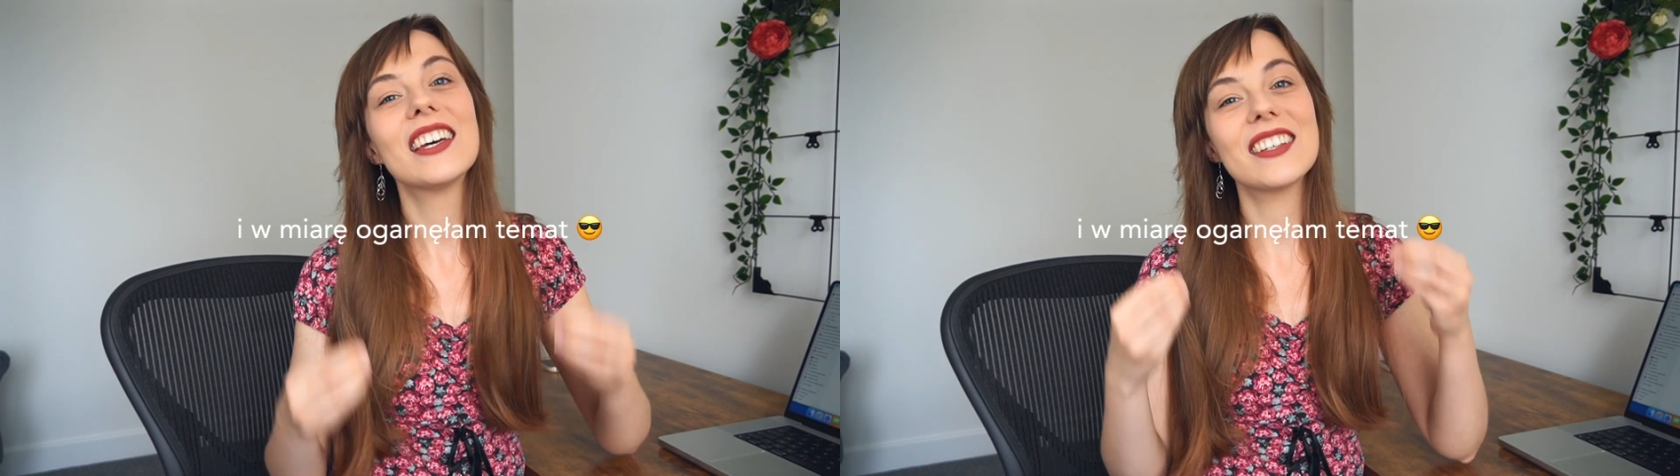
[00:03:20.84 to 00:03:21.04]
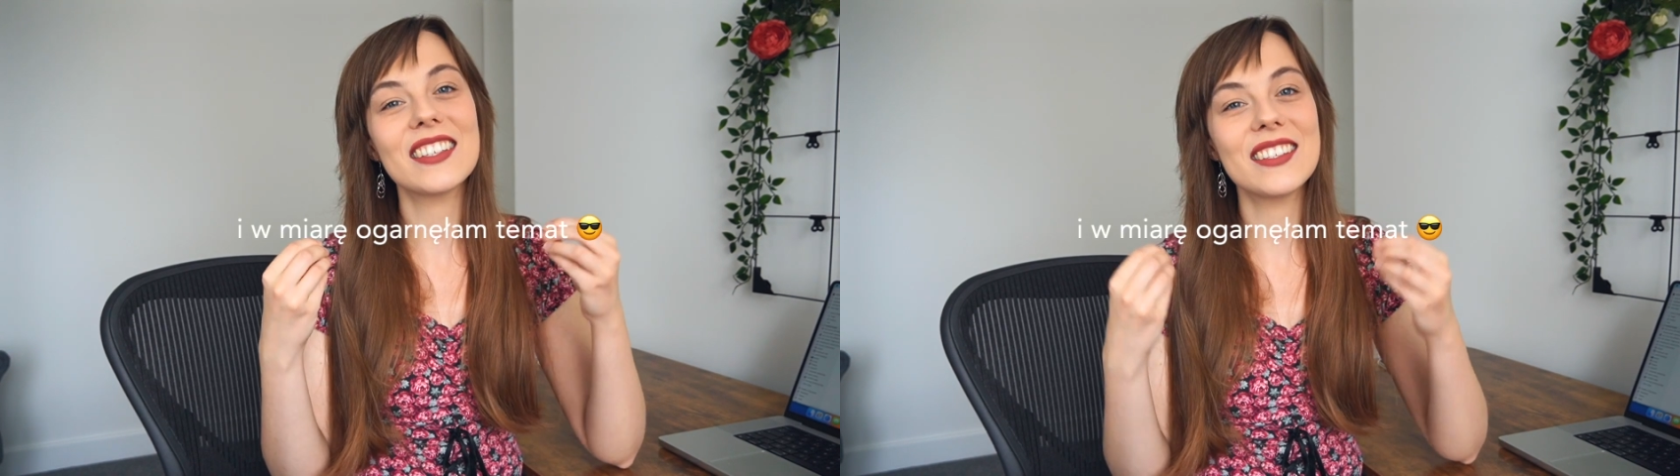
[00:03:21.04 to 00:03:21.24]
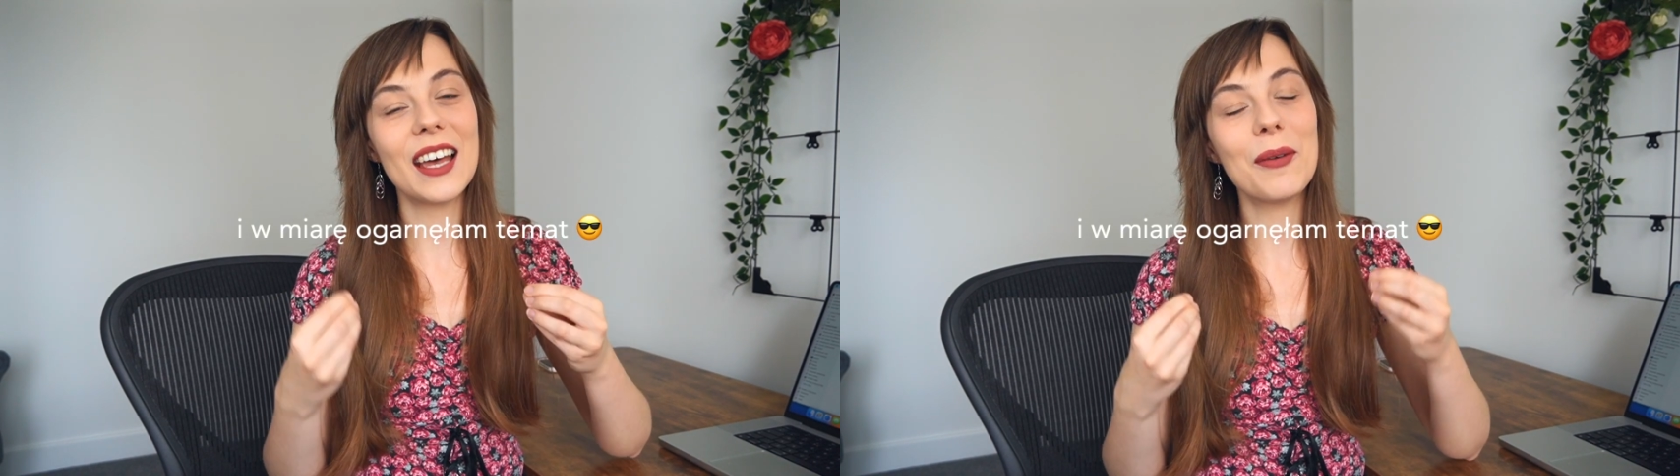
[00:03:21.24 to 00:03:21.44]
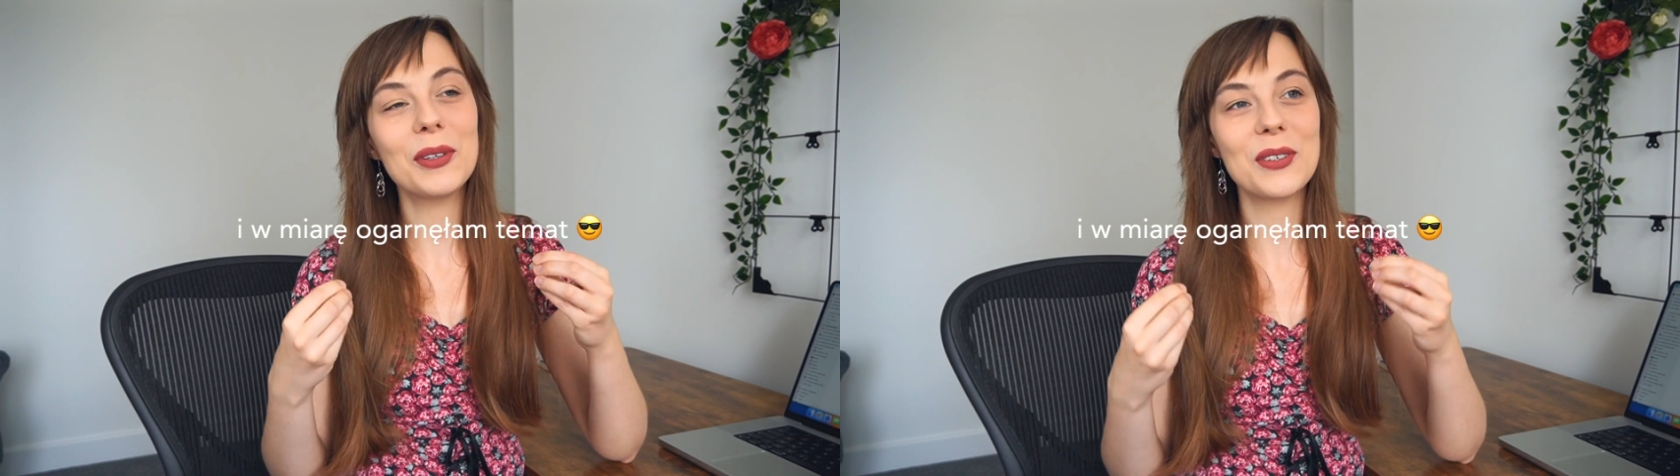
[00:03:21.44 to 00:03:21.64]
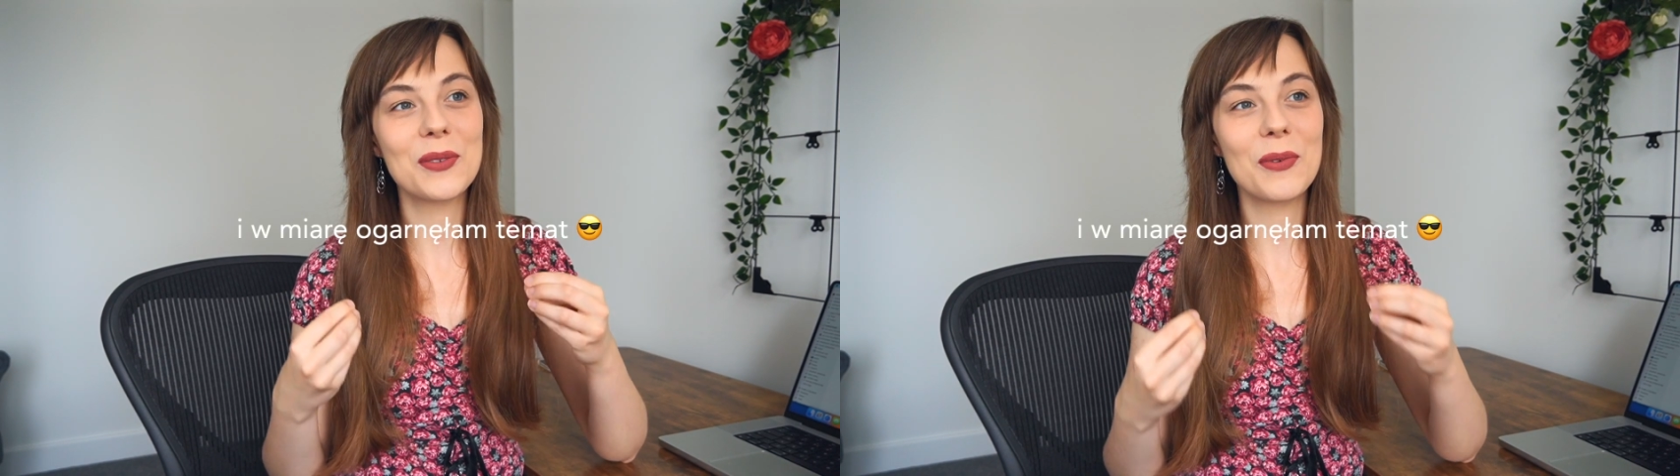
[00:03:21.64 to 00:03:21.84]
że
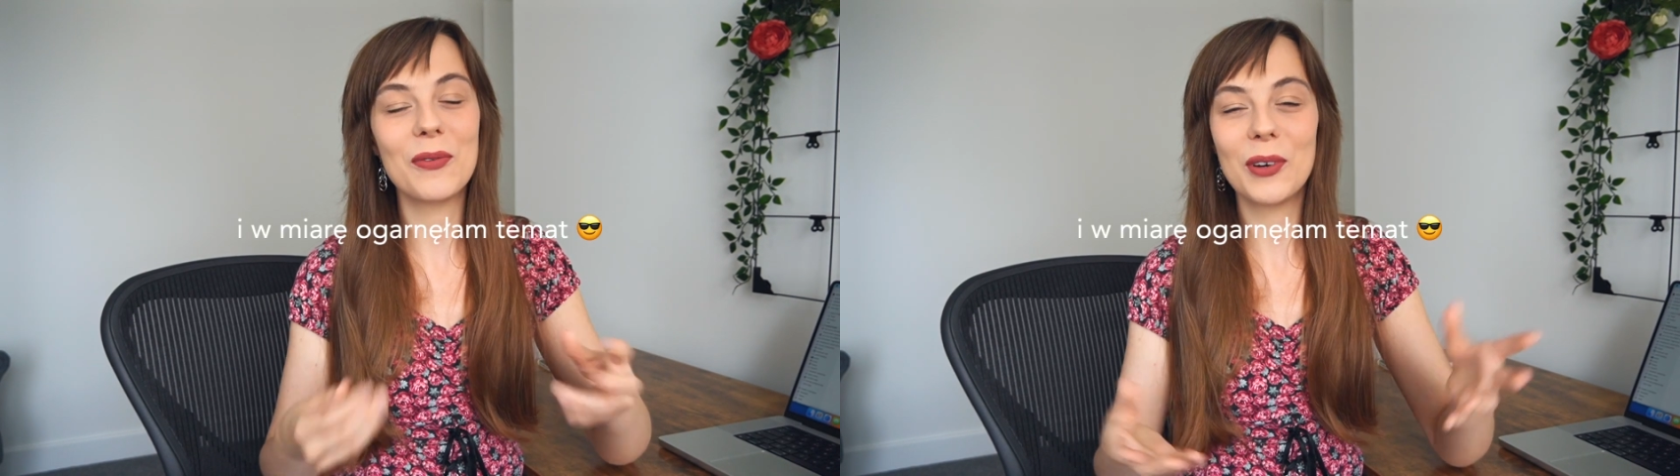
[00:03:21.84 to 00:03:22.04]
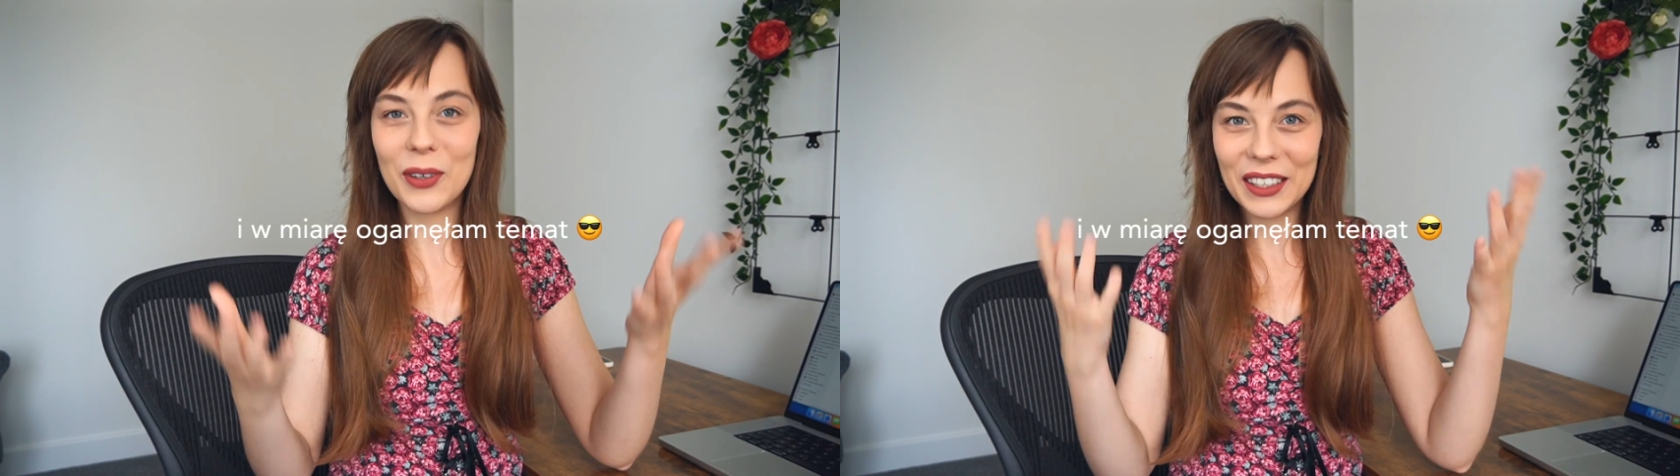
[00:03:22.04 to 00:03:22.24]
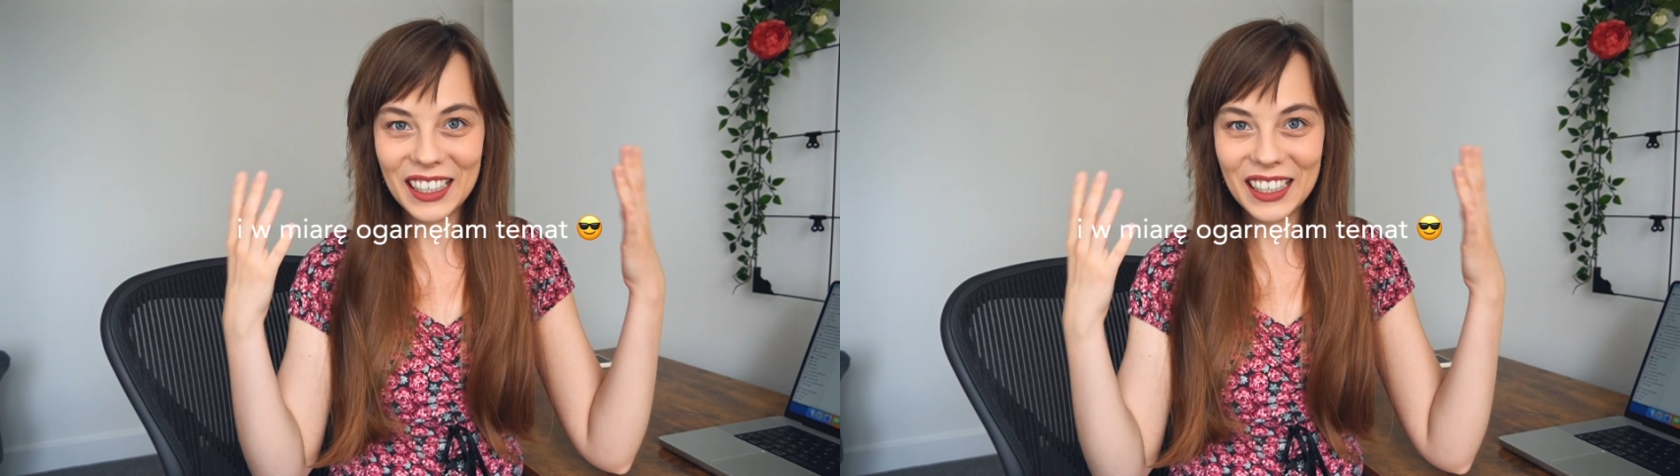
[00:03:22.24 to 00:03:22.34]
samo to słowo